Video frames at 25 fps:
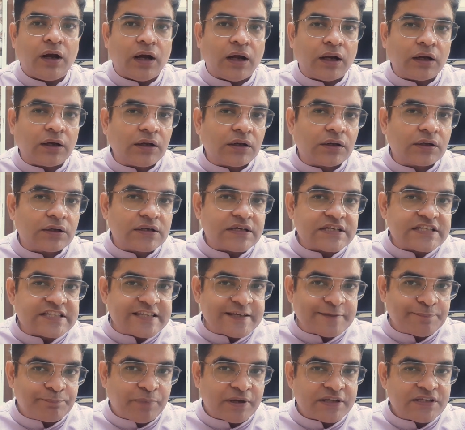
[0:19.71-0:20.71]
अगर
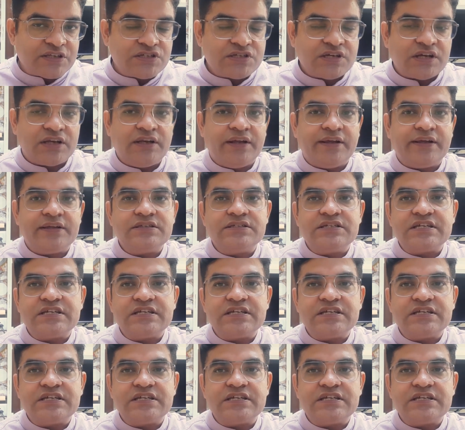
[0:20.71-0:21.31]
किसी बच्चे ने